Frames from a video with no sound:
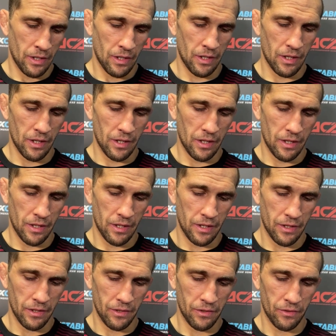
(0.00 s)
Э,
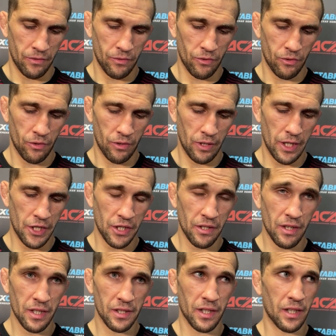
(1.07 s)
ну, лишний
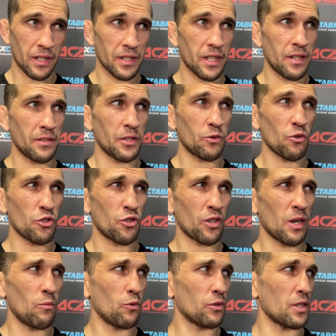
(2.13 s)
раз доказал не то, что
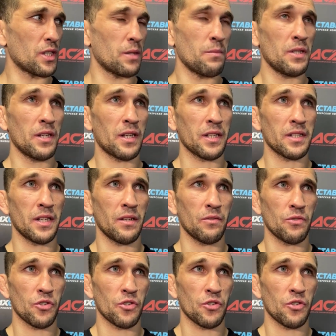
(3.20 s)
кому-то себе доказал,